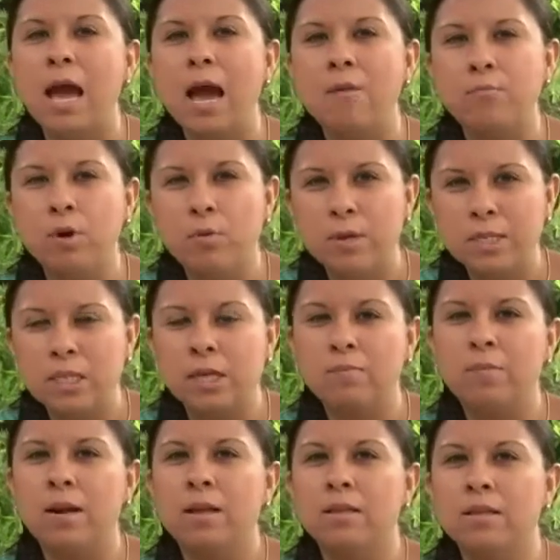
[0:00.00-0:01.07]

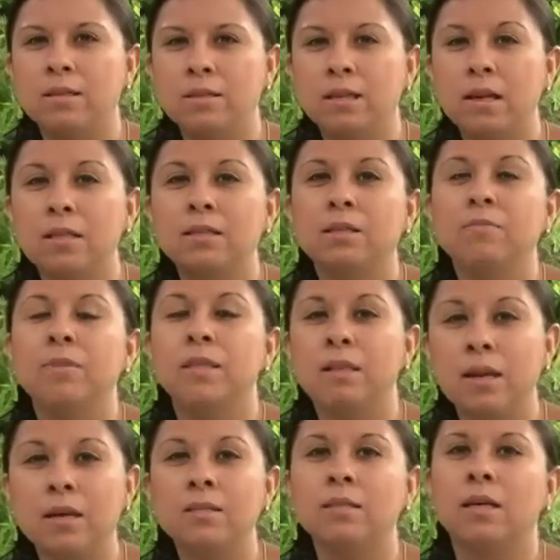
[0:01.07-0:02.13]
aprovechar para decirles,
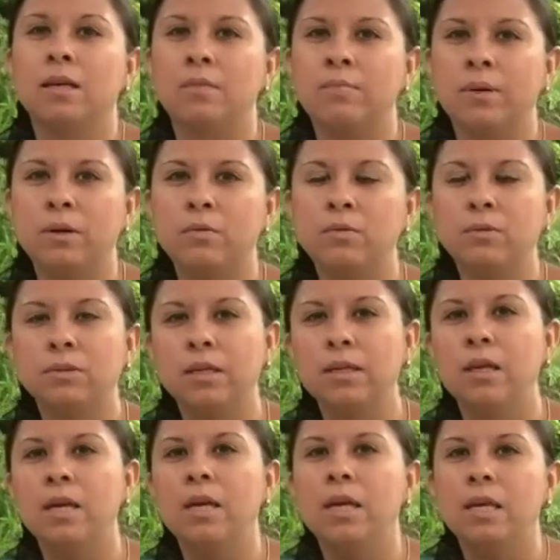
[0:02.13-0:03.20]
invitarles a que
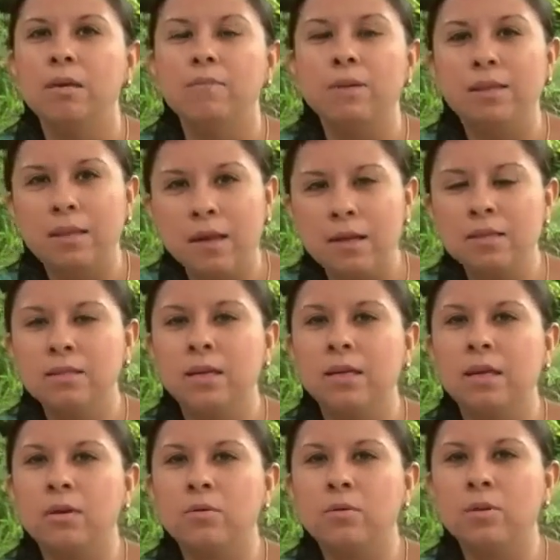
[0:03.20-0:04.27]
pregunten, invitarles a
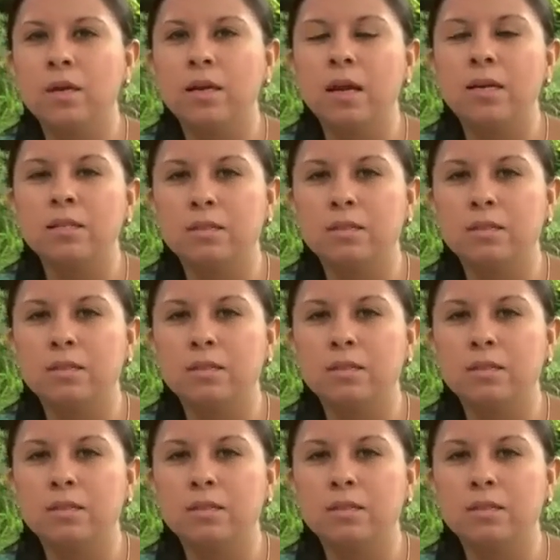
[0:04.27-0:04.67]
que acudan al